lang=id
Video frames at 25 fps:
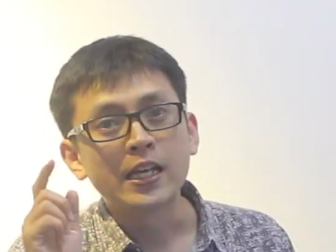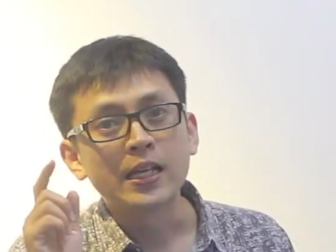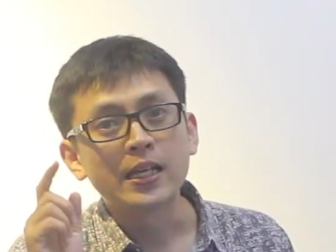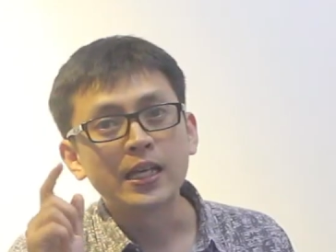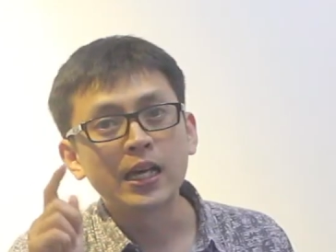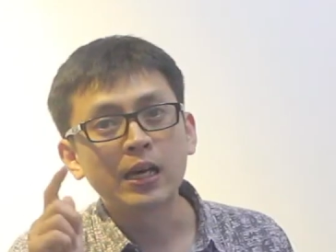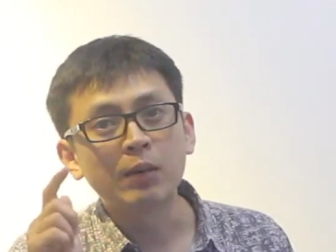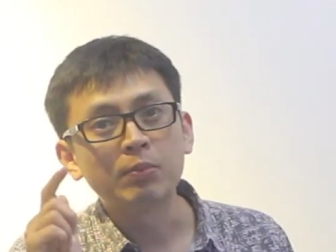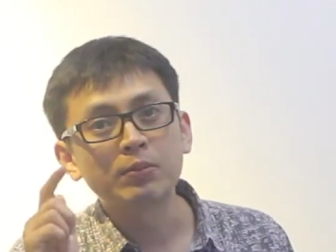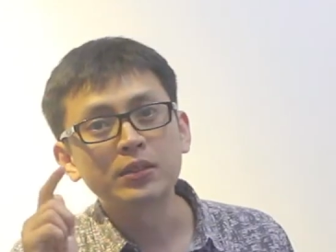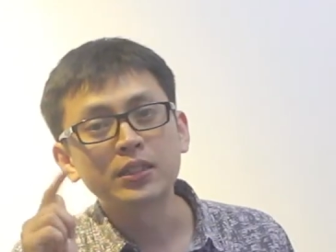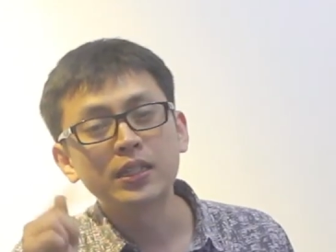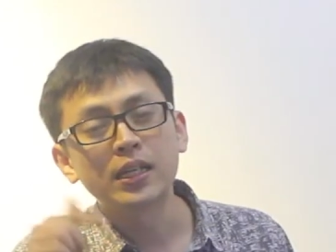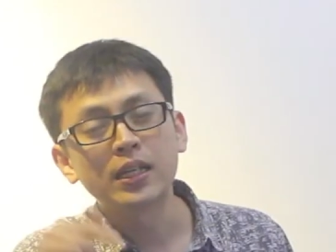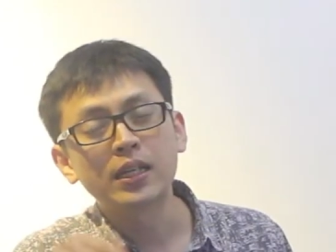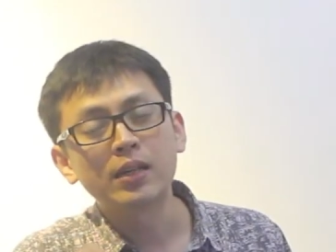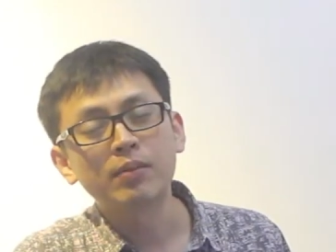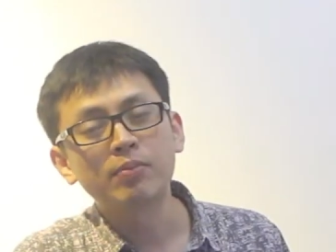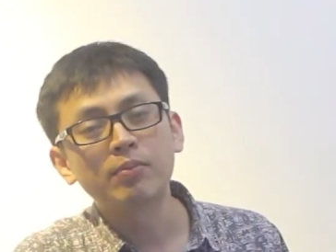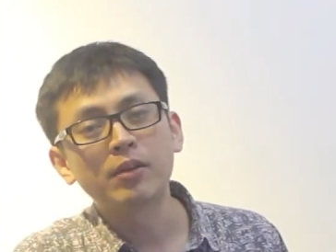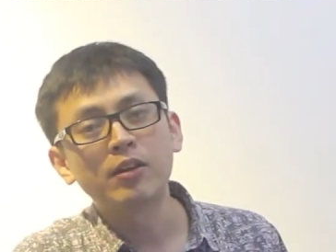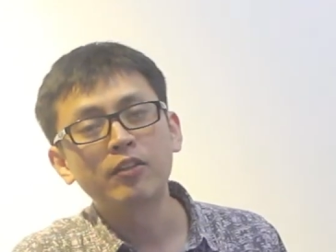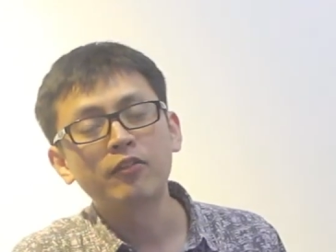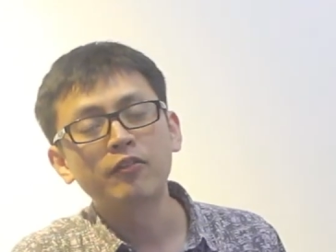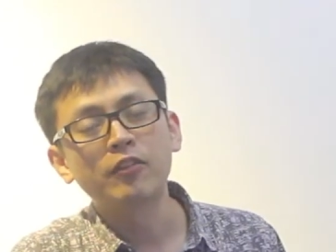yang bisa
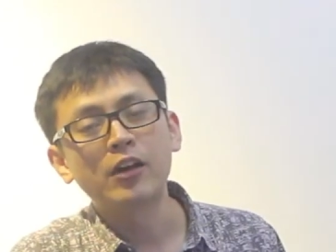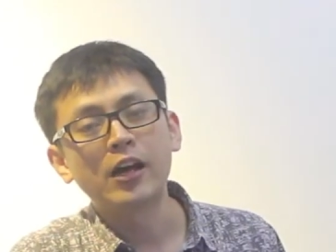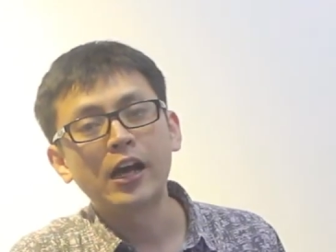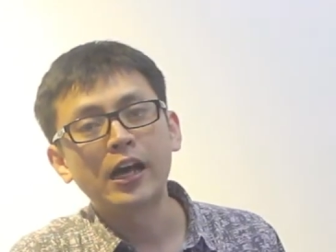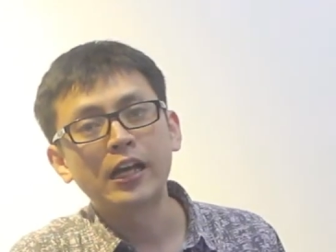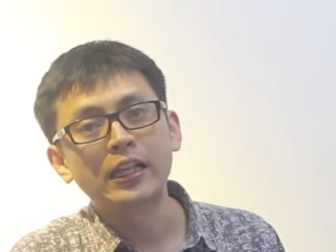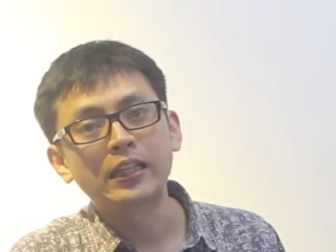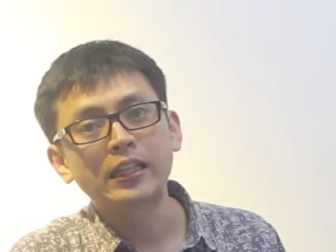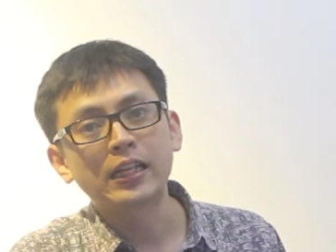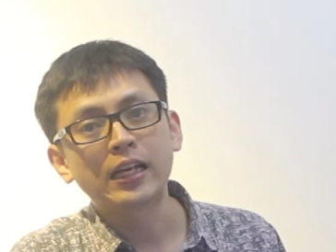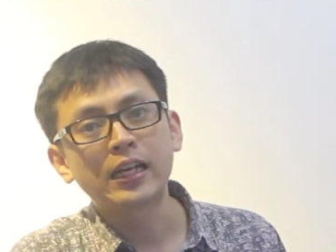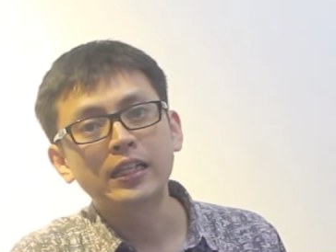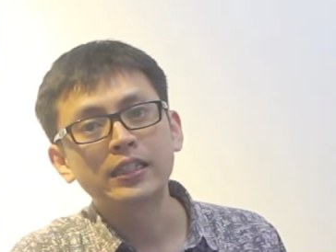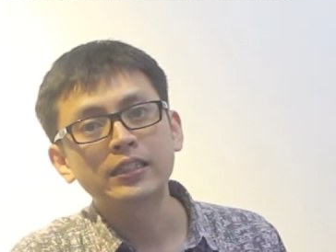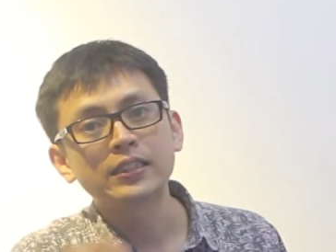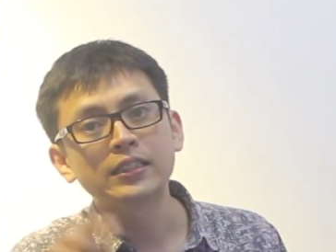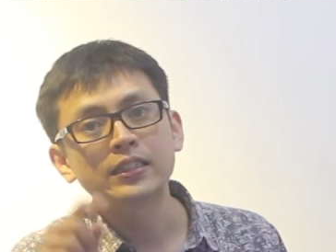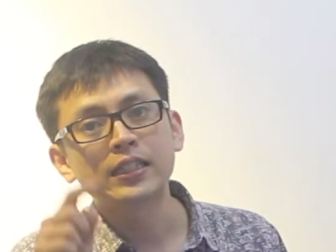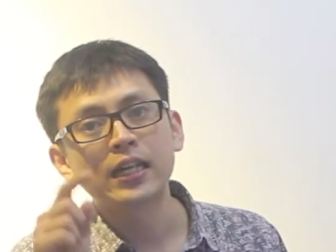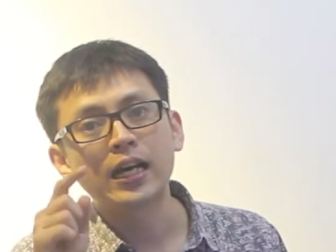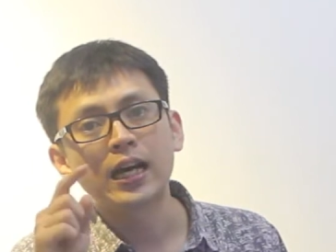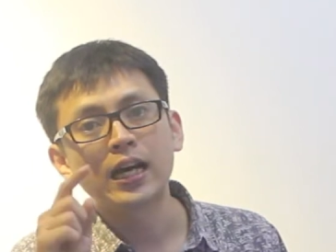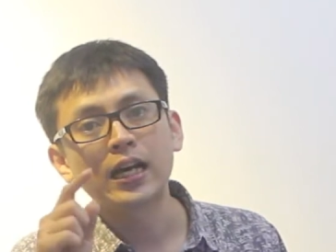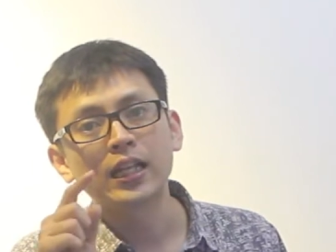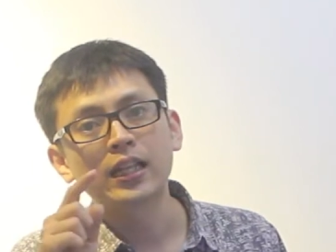dimanfaatkan
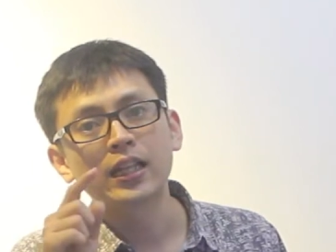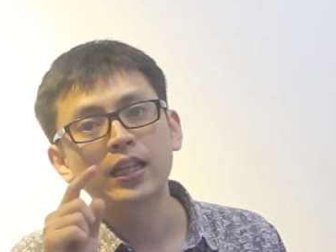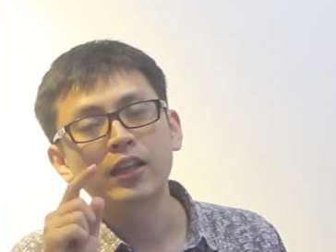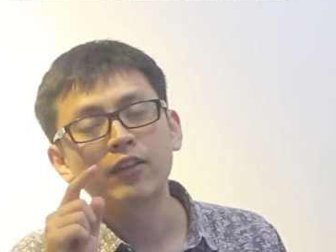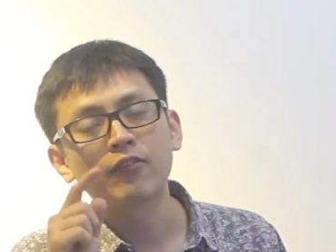saat